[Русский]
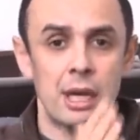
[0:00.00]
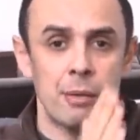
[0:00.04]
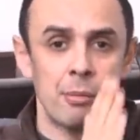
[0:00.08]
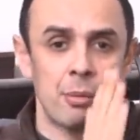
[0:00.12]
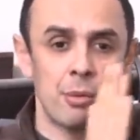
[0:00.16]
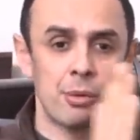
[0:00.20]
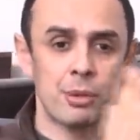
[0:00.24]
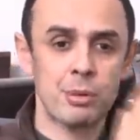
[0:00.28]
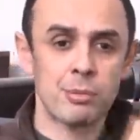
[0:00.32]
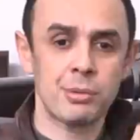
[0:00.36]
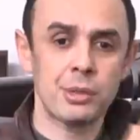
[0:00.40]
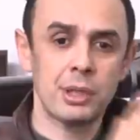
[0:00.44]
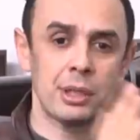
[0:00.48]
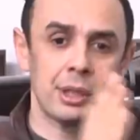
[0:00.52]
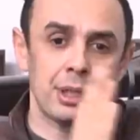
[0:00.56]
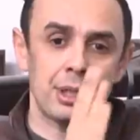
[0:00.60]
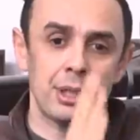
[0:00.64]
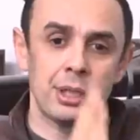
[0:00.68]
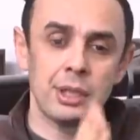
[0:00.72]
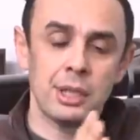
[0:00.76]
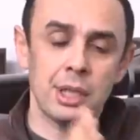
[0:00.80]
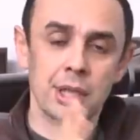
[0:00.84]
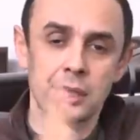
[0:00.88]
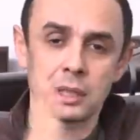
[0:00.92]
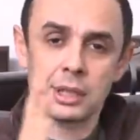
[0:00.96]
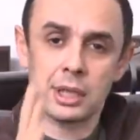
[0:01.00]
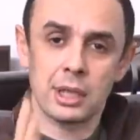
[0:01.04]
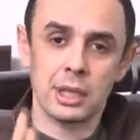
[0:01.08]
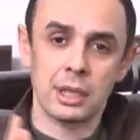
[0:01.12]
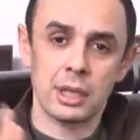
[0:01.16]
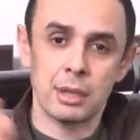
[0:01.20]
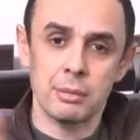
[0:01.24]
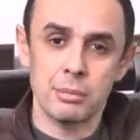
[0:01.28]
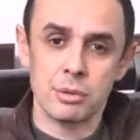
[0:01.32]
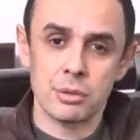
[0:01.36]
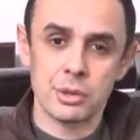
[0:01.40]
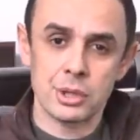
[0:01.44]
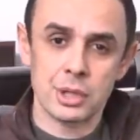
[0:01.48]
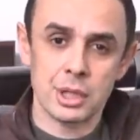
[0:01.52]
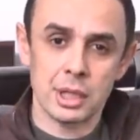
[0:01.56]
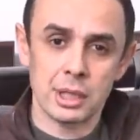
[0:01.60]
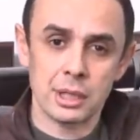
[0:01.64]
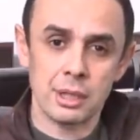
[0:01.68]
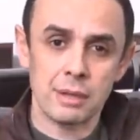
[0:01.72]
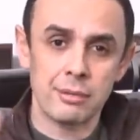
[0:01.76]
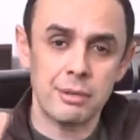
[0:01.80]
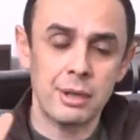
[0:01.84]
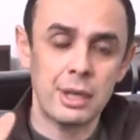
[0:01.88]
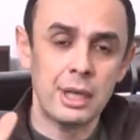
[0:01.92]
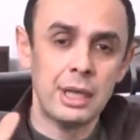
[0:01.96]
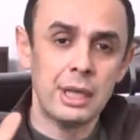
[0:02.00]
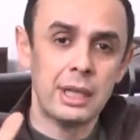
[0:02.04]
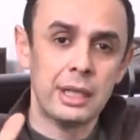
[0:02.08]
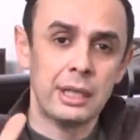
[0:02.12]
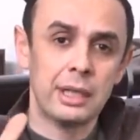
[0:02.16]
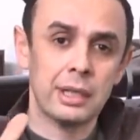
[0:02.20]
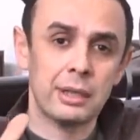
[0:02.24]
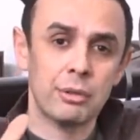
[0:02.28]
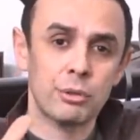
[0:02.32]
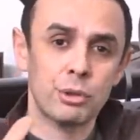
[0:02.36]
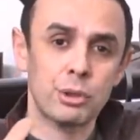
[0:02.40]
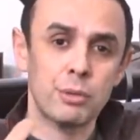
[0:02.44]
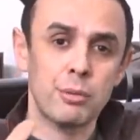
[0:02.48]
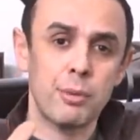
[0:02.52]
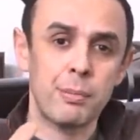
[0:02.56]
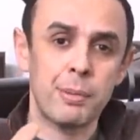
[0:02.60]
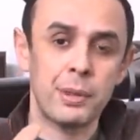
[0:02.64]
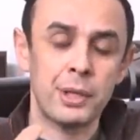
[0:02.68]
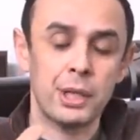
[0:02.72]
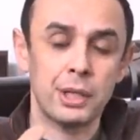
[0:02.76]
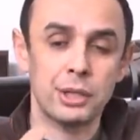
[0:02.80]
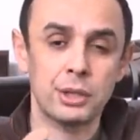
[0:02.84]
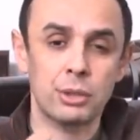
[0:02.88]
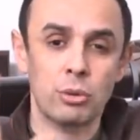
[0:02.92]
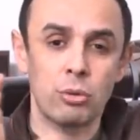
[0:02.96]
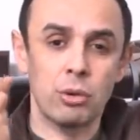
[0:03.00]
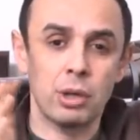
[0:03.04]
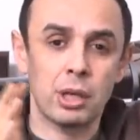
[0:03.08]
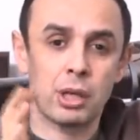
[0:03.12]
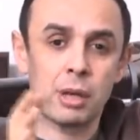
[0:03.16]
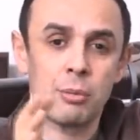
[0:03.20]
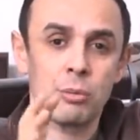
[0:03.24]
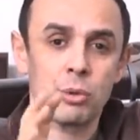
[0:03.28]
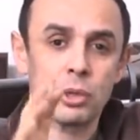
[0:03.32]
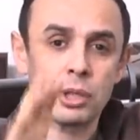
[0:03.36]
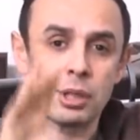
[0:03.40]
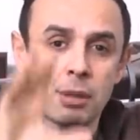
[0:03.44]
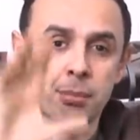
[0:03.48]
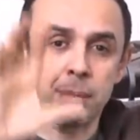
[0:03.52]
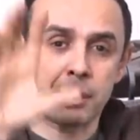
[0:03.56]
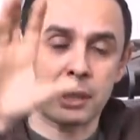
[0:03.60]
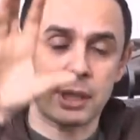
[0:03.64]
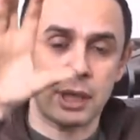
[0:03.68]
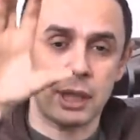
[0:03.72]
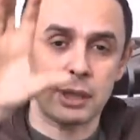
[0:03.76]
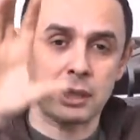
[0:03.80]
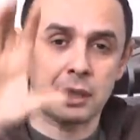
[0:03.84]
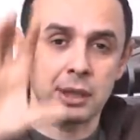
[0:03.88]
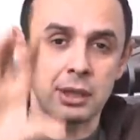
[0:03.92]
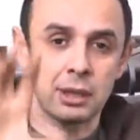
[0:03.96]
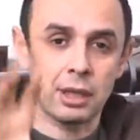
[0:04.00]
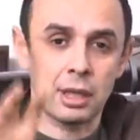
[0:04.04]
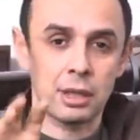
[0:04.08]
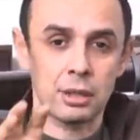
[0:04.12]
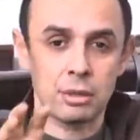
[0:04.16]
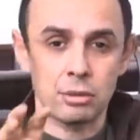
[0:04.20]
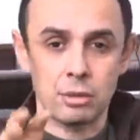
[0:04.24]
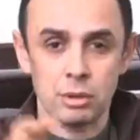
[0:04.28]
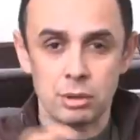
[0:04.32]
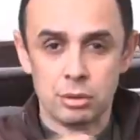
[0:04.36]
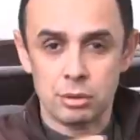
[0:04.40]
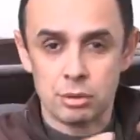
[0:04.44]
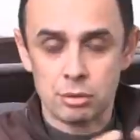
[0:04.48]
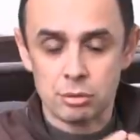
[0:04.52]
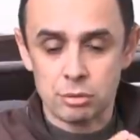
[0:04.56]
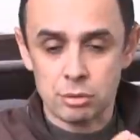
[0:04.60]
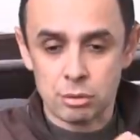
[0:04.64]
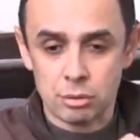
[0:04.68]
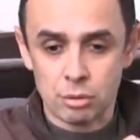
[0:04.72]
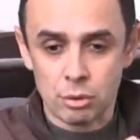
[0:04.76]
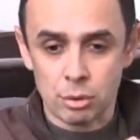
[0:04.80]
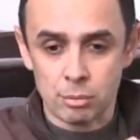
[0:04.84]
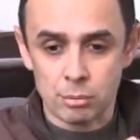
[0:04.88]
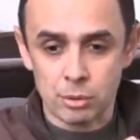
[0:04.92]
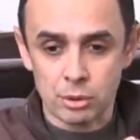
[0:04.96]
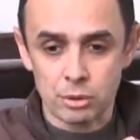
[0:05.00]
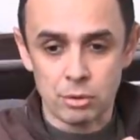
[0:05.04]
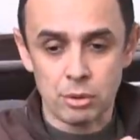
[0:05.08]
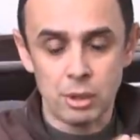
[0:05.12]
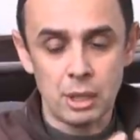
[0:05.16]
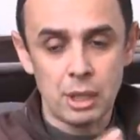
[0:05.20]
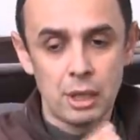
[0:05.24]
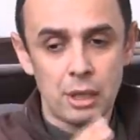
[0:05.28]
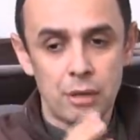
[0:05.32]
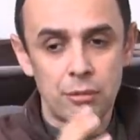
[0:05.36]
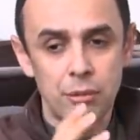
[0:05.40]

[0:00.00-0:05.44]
Мы можем сделать несколько бюджетов для того, чтобы понять, сколько можно потратить на одну или другую комнату.